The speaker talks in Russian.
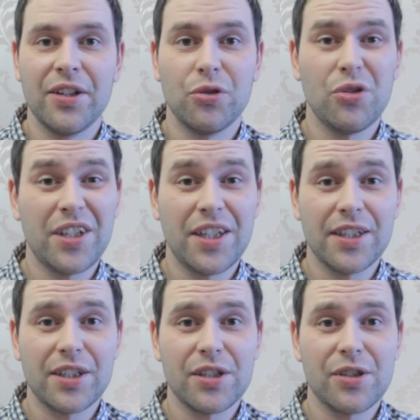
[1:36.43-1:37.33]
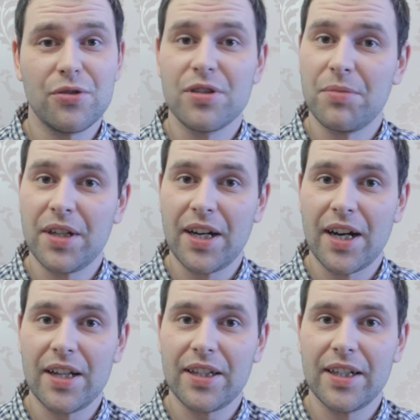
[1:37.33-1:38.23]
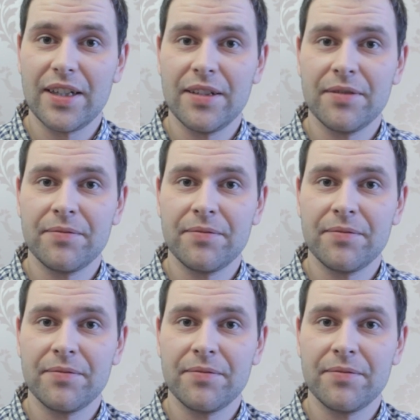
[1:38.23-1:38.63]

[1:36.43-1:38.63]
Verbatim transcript: но и хитростью, смекалкой.